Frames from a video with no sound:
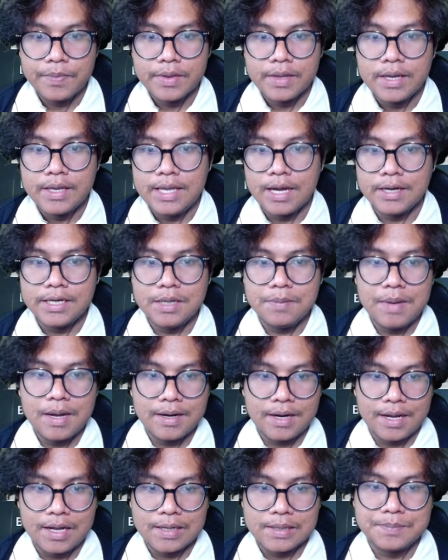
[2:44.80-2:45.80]
Yang
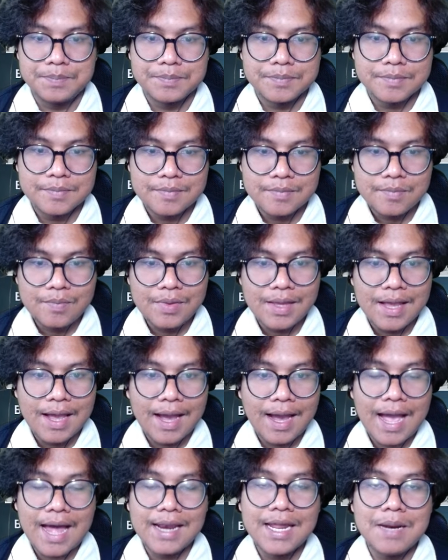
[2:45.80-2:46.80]
dimana
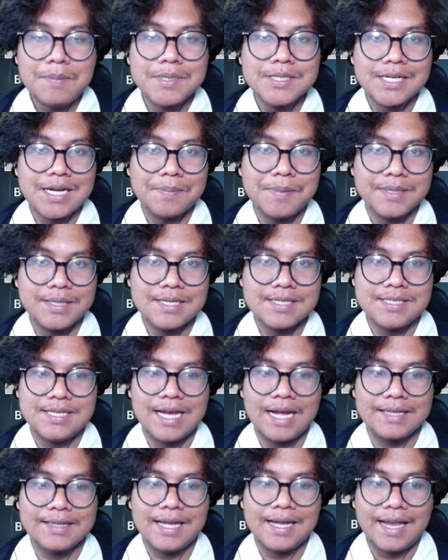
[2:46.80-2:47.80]
kalian bisa dapetin
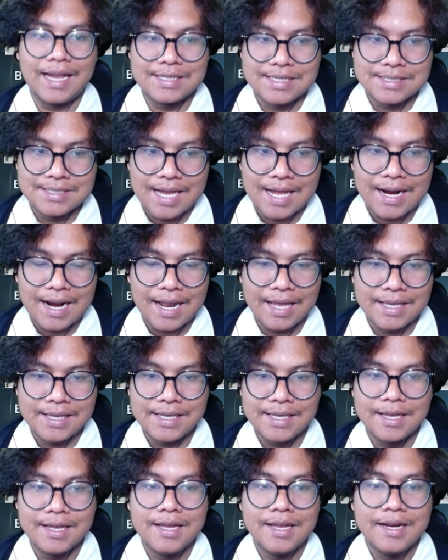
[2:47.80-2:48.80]
senjata SSR
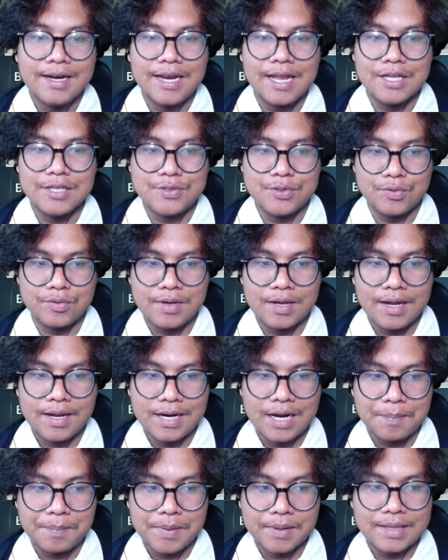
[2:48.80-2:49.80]
lagi dan juga
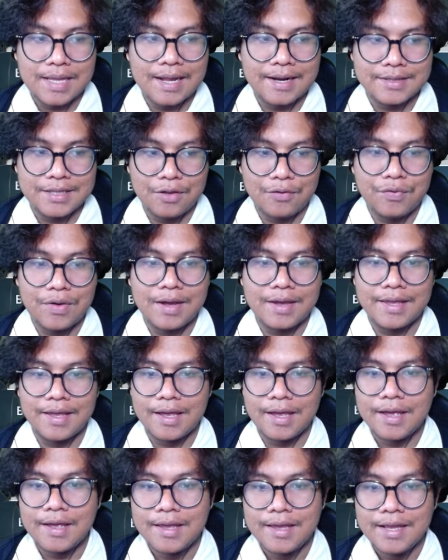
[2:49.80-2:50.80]
dapat artefak
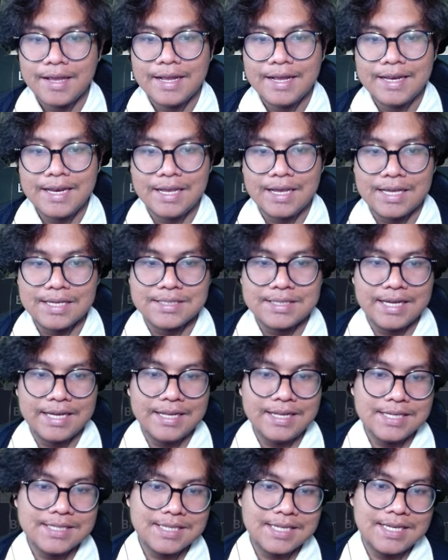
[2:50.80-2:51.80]
ya. Nih guys,
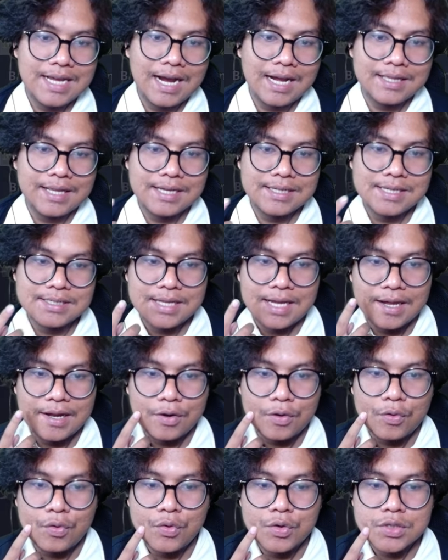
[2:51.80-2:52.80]
ini senjata
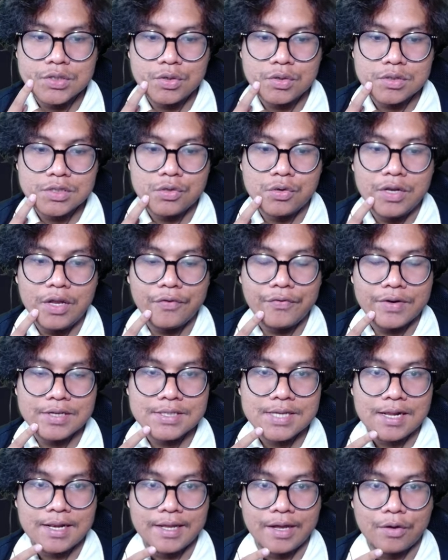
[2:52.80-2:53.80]
SSR khusus
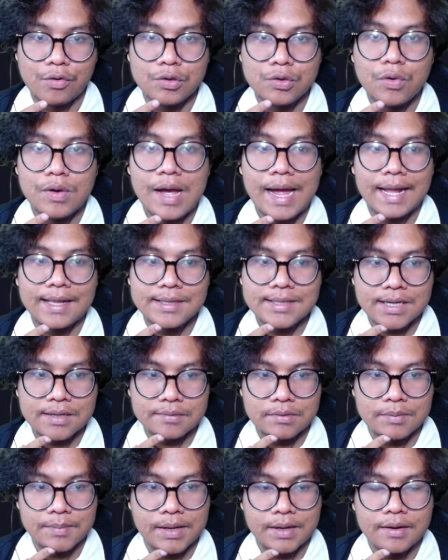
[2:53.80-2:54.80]
universal ya untuk hunter
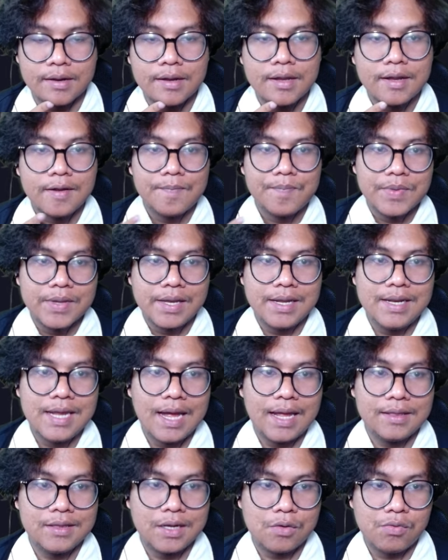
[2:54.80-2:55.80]
teman. Ini
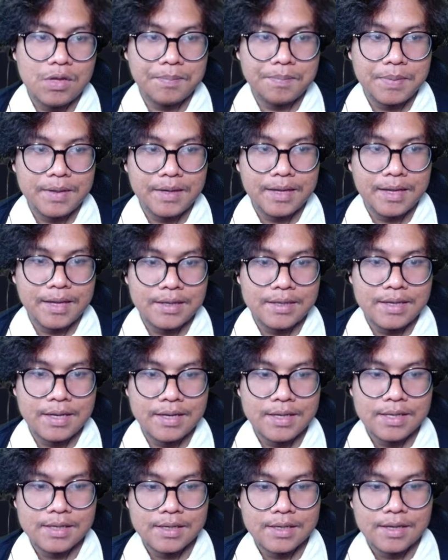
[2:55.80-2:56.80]
hunter weapon ya,
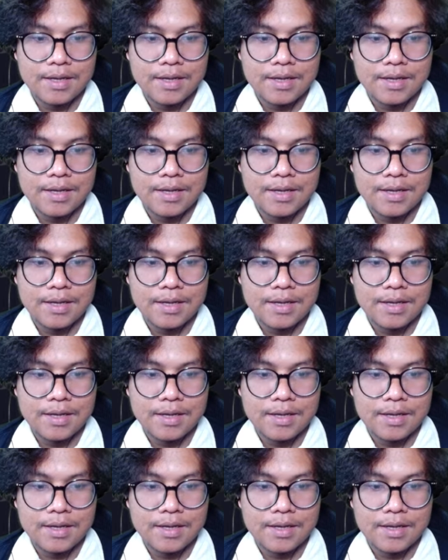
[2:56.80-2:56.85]
jadi